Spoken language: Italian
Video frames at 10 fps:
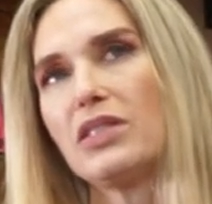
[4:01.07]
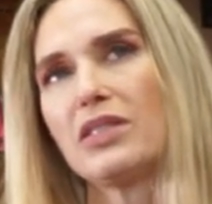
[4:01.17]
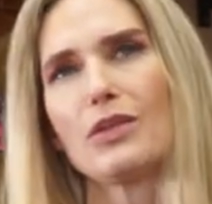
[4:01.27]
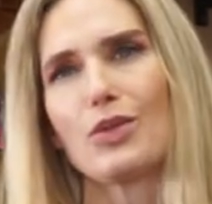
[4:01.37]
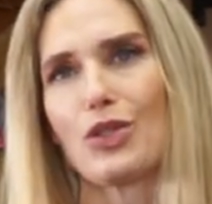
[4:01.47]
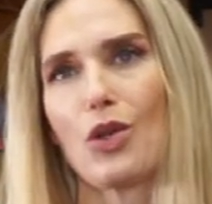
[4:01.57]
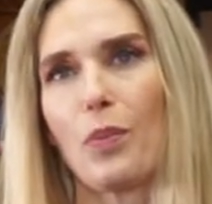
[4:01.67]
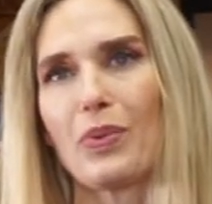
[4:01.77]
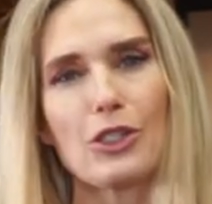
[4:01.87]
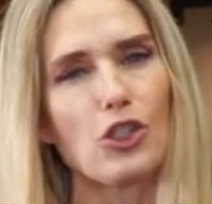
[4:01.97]
non so,
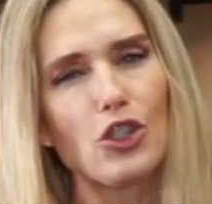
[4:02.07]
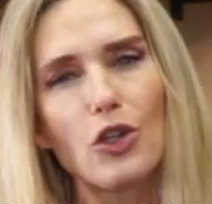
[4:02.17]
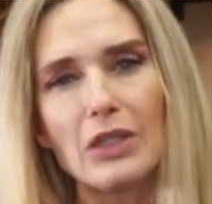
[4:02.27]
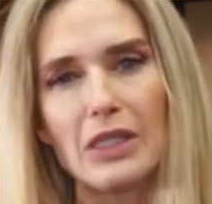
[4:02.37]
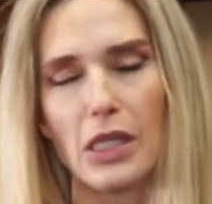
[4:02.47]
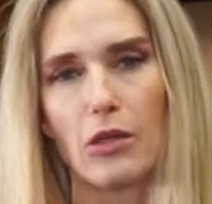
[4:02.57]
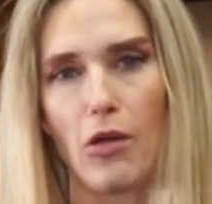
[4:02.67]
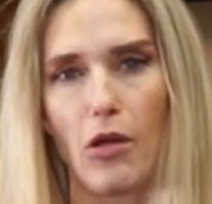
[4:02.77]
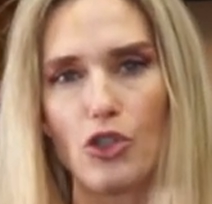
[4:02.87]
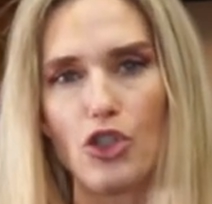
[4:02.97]
pressioni
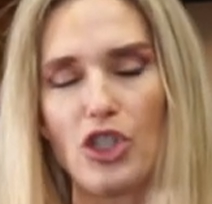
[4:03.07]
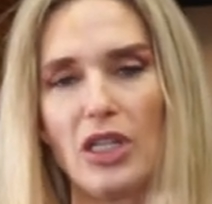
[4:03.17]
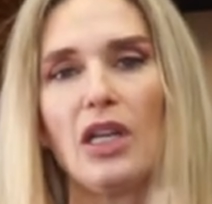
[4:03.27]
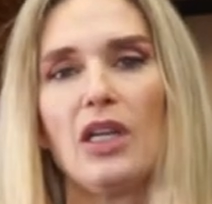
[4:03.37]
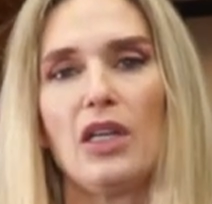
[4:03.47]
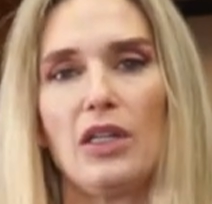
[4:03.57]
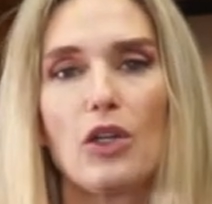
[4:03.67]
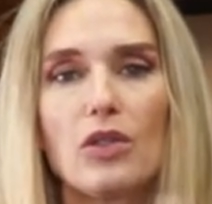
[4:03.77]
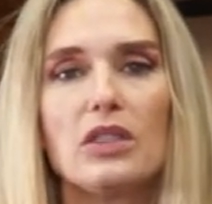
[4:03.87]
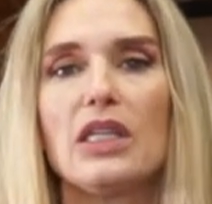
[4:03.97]
psicologici,
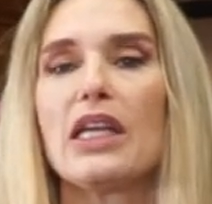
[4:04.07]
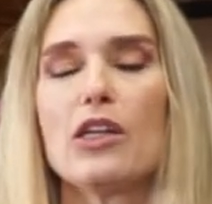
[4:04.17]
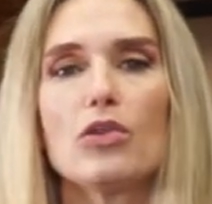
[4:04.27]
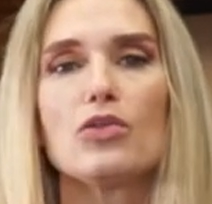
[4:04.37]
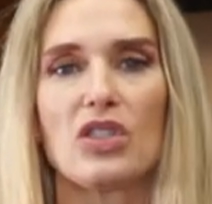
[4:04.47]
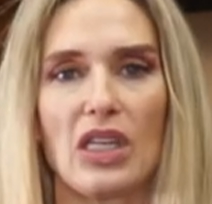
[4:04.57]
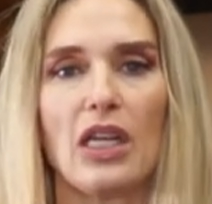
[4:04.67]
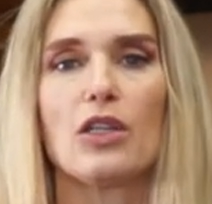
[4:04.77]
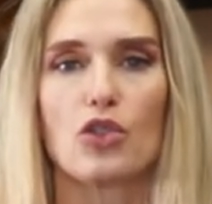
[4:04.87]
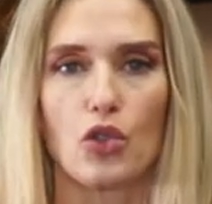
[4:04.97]
ricordati che non
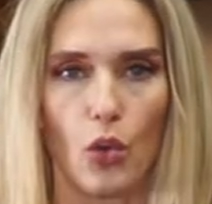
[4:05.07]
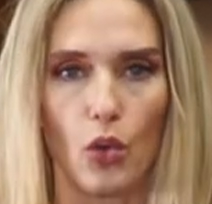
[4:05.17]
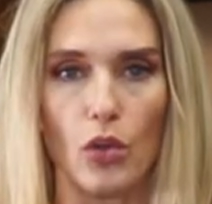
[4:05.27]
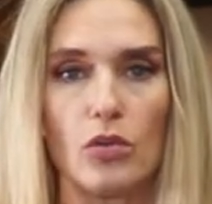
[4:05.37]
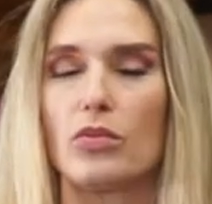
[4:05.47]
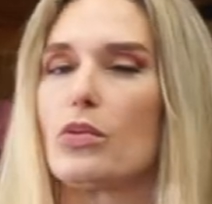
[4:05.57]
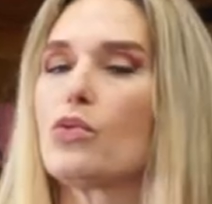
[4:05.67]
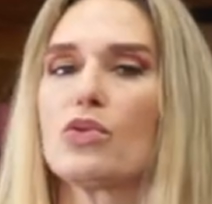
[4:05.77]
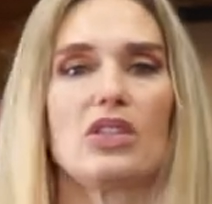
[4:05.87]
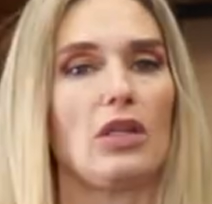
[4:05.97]
sei solo,
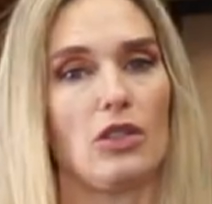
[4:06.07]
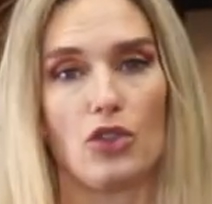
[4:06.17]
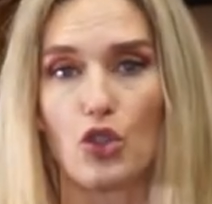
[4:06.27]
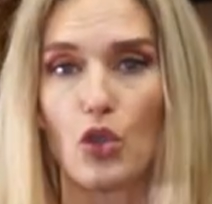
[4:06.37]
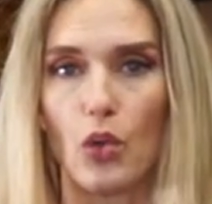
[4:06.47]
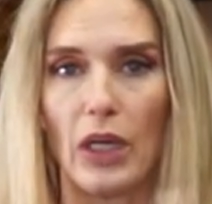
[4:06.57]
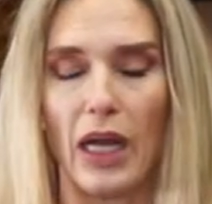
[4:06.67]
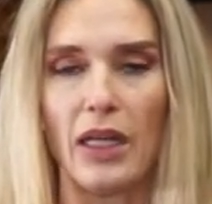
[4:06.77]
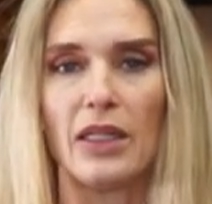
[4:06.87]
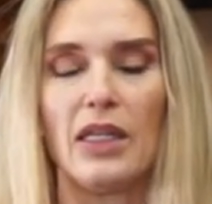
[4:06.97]
non sei
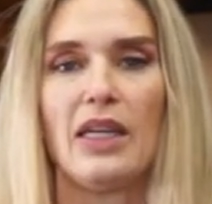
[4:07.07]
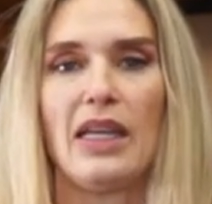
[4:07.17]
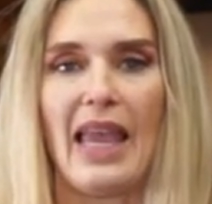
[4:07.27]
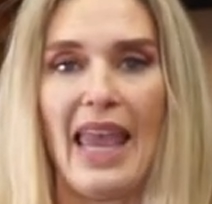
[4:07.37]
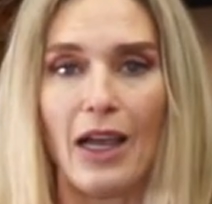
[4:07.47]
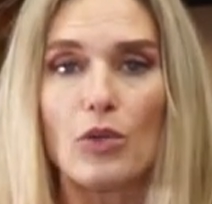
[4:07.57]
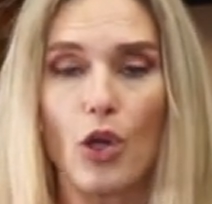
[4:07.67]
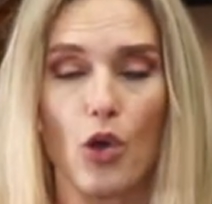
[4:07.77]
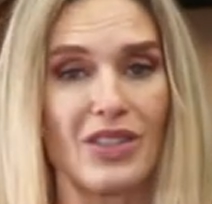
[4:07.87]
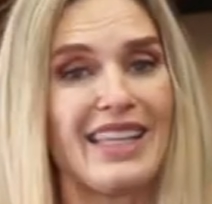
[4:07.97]
sola è una
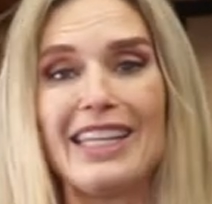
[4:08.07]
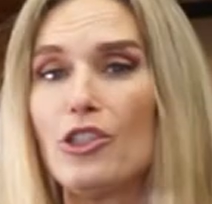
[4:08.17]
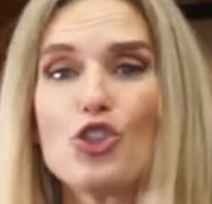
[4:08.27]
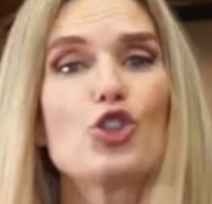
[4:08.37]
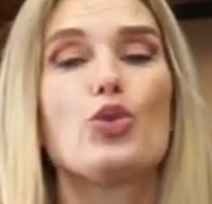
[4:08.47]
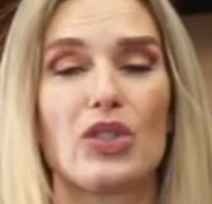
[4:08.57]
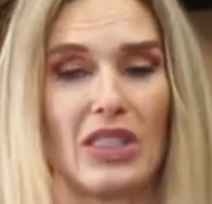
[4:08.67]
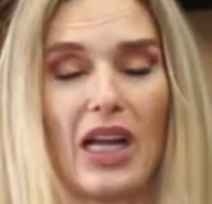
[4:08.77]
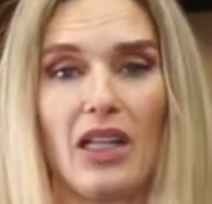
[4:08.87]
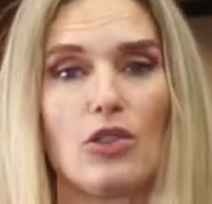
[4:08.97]
cosa
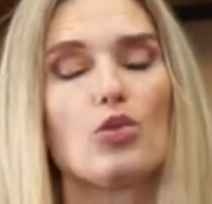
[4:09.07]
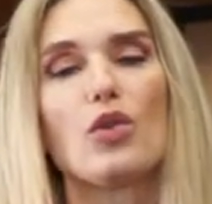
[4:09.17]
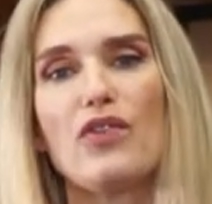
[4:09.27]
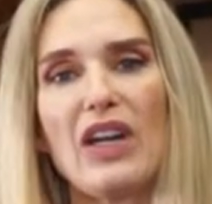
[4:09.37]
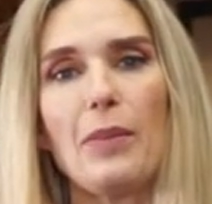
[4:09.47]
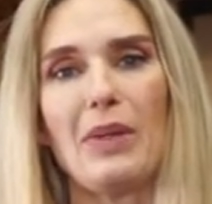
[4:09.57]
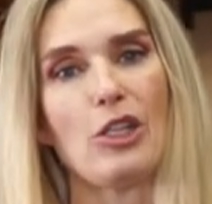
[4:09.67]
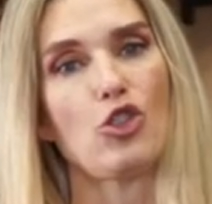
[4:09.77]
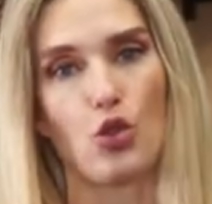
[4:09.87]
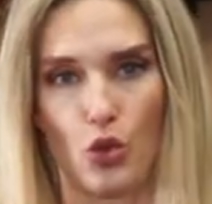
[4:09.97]
ingiusta, non dovrebbe
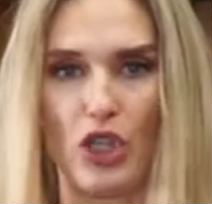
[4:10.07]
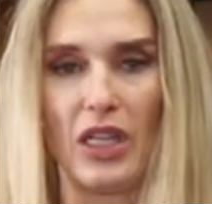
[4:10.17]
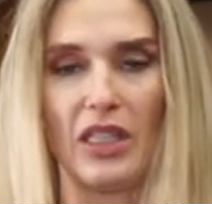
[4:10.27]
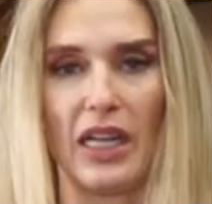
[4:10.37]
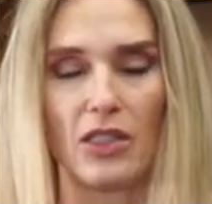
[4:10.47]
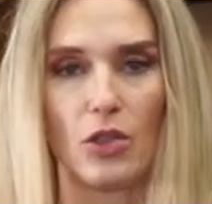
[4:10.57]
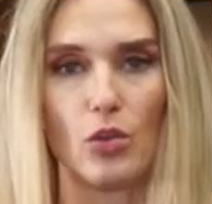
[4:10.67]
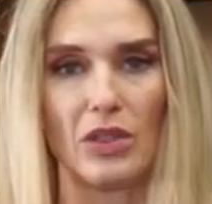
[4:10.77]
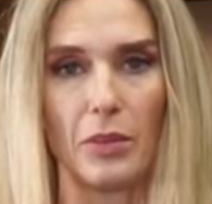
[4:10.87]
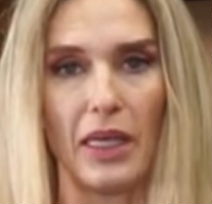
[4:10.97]
succedere
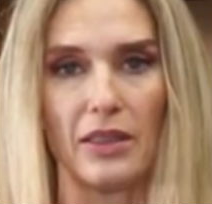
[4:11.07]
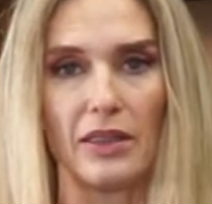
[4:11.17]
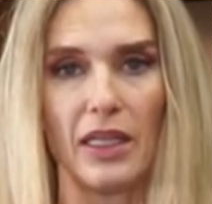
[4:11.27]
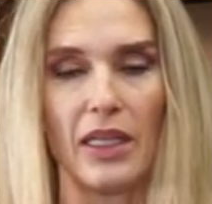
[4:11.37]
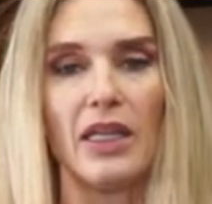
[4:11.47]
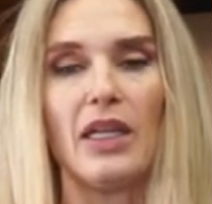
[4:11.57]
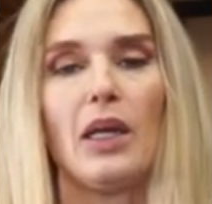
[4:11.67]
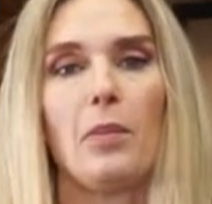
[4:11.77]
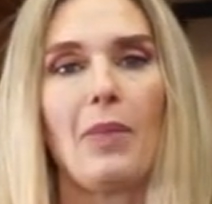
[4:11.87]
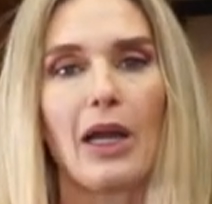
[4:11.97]
assolutamente,
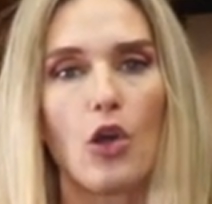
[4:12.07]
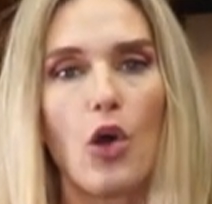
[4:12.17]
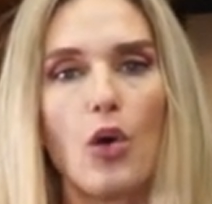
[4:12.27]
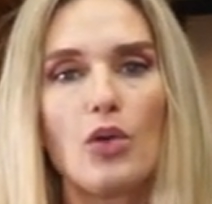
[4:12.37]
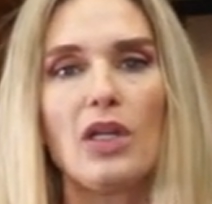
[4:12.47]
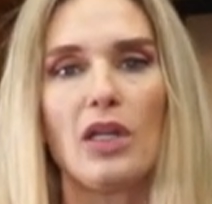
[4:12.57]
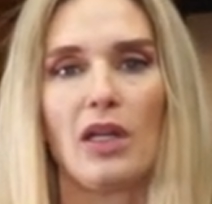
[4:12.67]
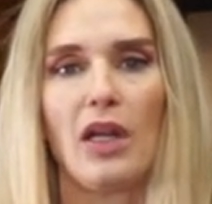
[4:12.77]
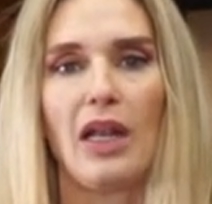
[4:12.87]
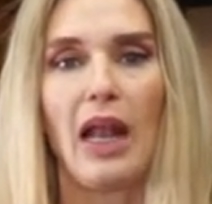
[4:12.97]
ma con
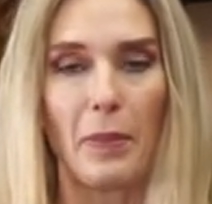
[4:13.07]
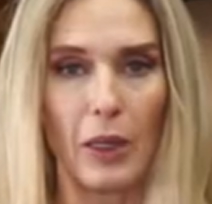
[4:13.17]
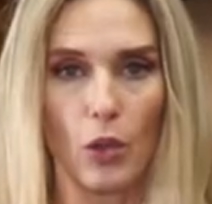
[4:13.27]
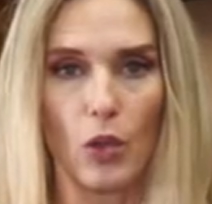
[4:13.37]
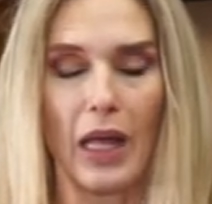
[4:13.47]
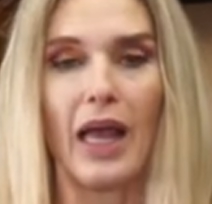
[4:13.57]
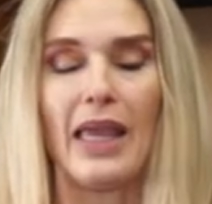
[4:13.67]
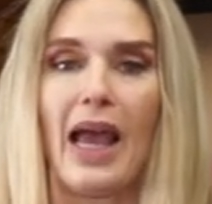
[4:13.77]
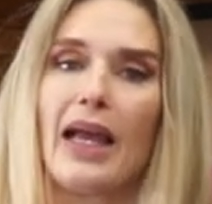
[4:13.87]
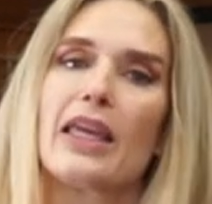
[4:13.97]
la parola
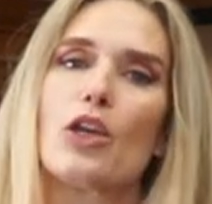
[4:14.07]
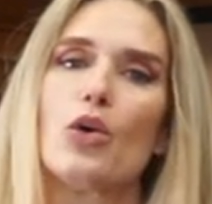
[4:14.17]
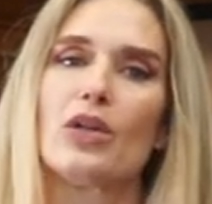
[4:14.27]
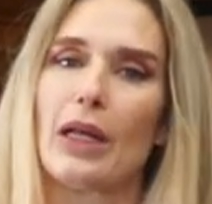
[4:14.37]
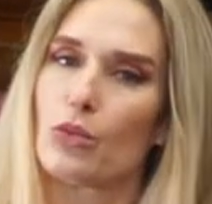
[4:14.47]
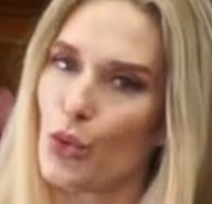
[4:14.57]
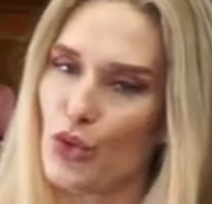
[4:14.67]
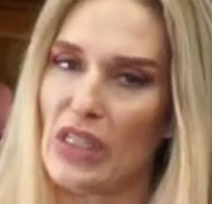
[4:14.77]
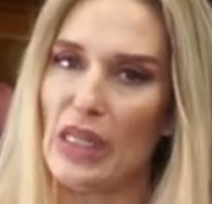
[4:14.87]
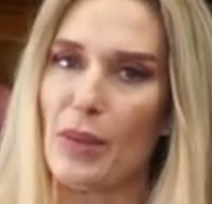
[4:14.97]
e anche con
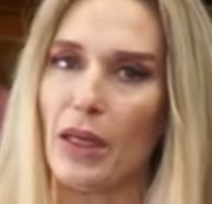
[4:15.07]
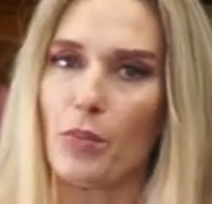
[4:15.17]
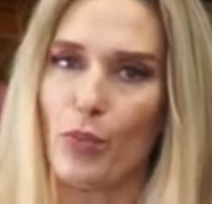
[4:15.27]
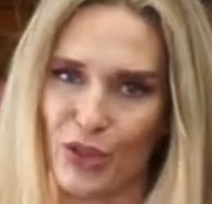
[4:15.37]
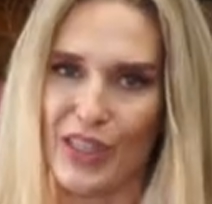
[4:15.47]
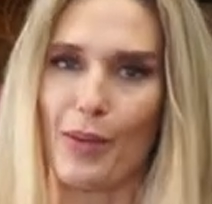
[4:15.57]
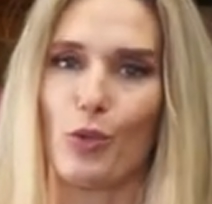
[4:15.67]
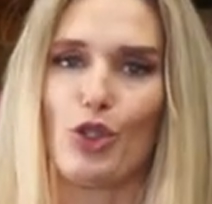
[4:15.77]
l'autostima possiamo